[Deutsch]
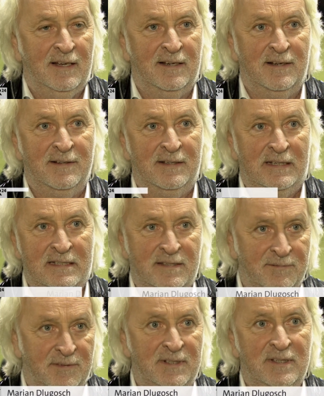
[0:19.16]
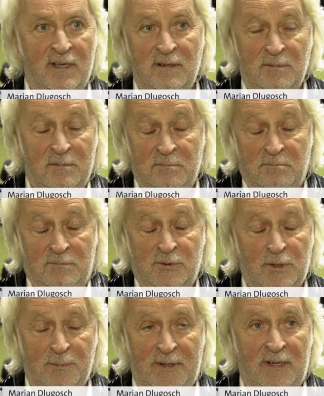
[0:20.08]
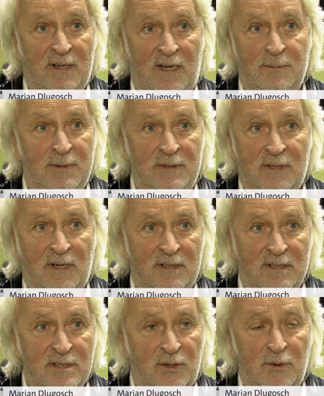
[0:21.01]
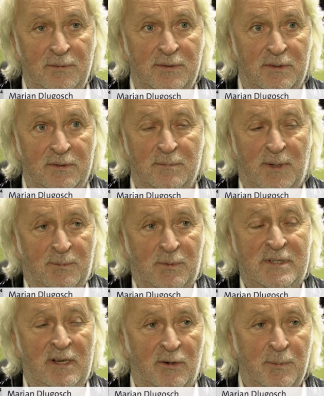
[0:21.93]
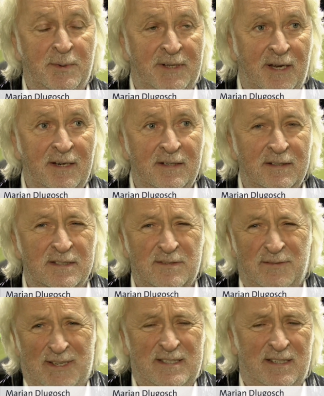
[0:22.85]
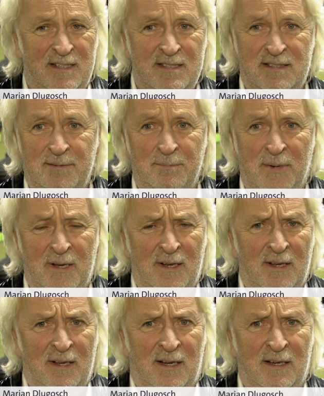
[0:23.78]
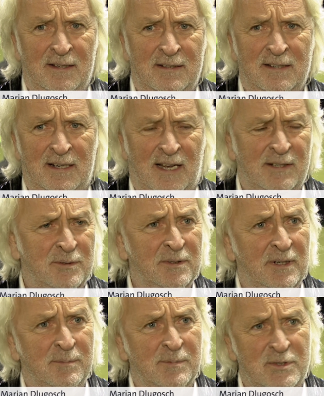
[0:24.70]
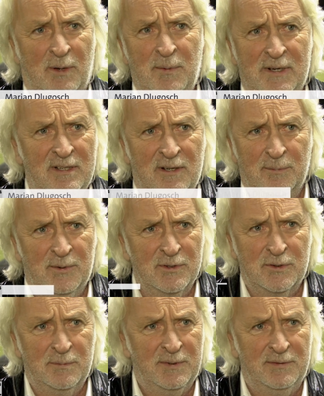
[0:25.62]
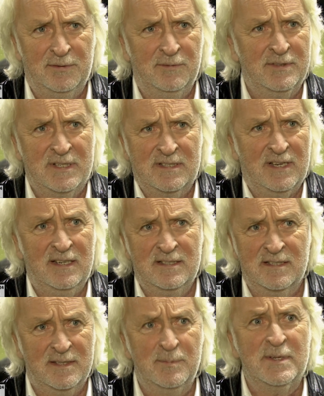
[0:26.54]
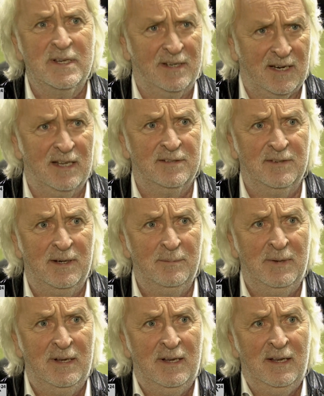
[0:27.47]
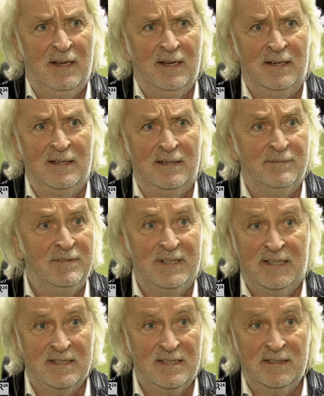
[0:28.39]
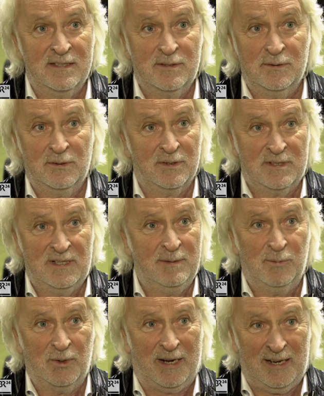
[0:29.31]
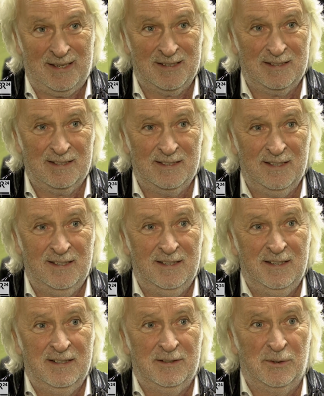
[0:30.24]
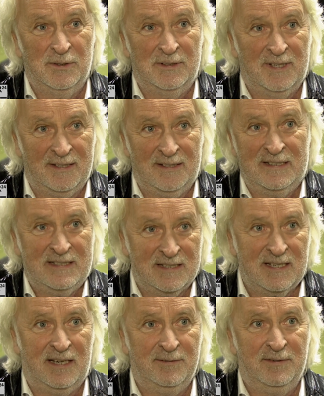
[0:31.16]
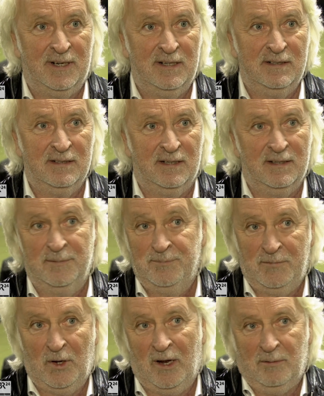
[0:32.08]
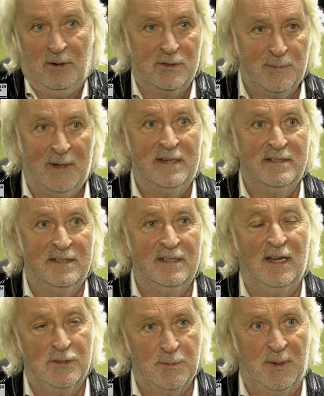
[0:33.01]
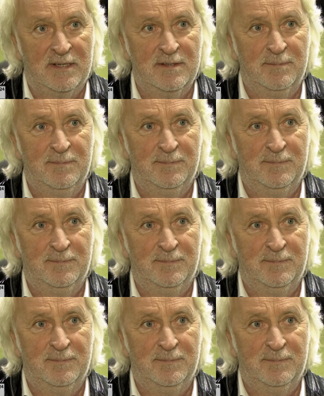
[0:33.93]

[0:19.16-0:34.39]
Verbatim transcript: äh, ist im Winter schon mal eine halbe Katastrophe. Und man muss ja auch bedenken, das Wasser ist im, äh, in der Leitung im Sommer, ich glaube, noch so um die 15, 16, 17 Grad warm. Äh, Im Winter sind es nur noch sieben oder acht. Und dann ist das einfach, ähm, ja, aus meiner Sicht kein Spaß.